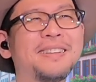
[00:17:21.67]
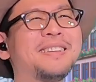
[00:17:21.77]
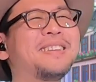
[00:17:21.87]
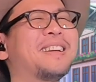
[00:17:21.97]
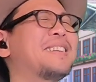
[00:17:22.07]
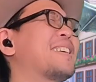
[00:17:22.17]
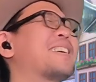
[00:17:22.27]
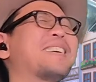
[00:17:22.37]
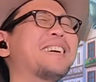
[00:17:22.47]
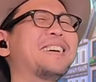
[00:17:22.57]
いやいやい
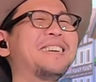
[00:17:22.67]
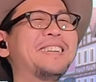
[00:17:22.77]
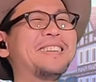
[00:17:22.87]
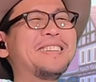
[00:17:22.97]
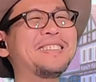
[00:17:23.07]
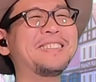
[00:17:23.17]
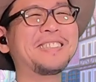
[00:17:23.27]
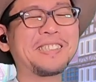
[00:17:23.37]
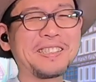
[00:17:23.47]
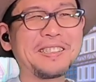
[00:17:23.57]
や
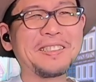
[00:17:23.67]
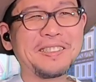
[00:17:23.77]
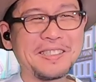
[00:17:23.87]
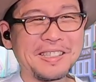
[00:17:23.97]
神宮